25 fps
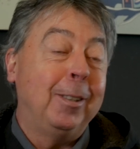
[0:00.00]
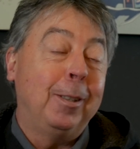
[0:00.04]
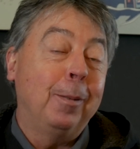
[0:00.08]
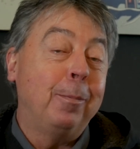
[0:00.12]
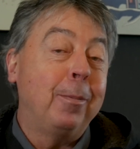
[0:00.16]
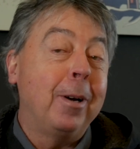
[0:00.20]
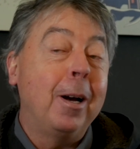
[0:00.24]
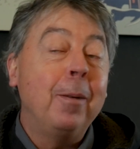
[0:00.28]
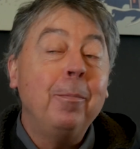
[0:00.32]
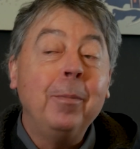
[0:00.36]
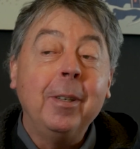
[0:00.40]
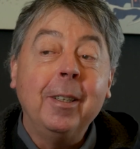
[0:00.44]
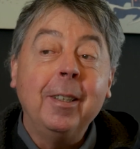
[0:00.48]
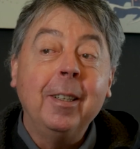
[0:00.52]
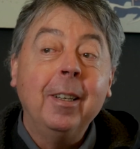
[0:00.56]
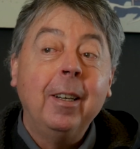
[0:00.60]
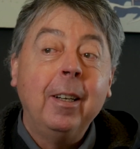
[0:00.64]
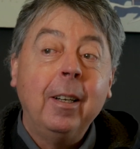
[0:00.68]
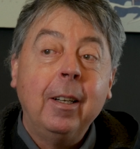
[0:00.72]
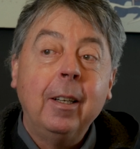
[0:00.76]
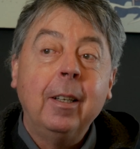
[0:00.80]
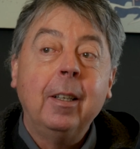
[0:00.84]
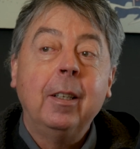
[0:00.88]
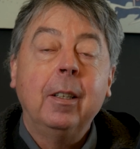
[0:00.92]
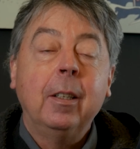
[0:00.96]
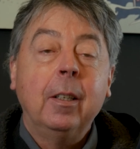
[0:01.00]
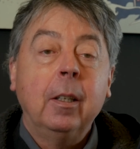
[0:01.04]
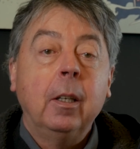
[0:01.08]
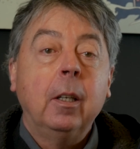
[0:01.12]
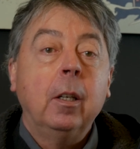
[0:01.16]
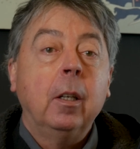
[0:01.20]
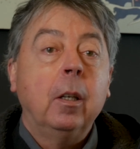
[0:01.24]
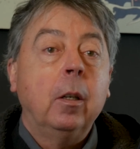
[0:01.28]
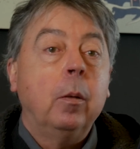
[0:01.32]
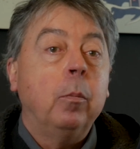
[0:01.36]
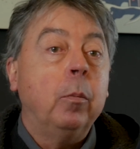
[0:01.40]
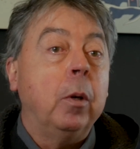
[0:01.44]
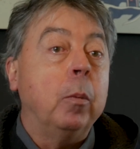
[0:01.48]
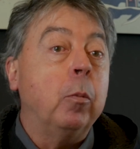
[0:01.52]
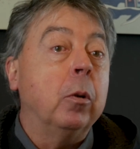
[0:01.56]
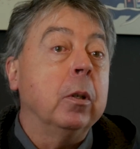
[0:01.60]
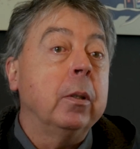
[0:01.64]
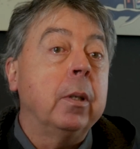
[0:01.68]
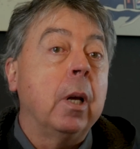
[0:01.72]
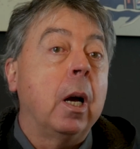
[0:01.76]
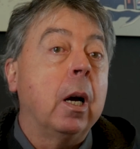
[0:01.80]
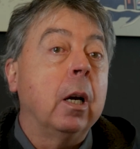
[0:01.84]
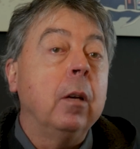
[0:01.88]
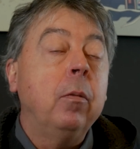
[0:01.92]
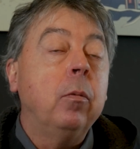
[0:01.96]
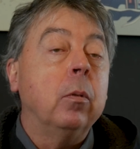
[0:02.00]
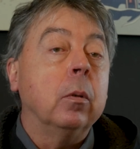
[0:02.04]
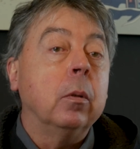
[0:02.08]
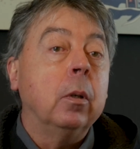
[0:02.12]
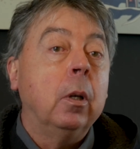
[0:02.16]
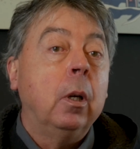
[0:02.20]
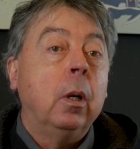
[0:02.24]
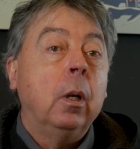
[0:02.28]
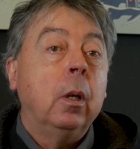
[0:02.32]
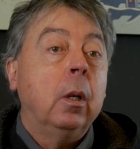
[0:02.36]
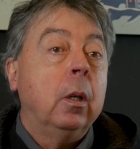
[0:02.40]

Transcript: Je sais pas, mais mais bon, ça arrive.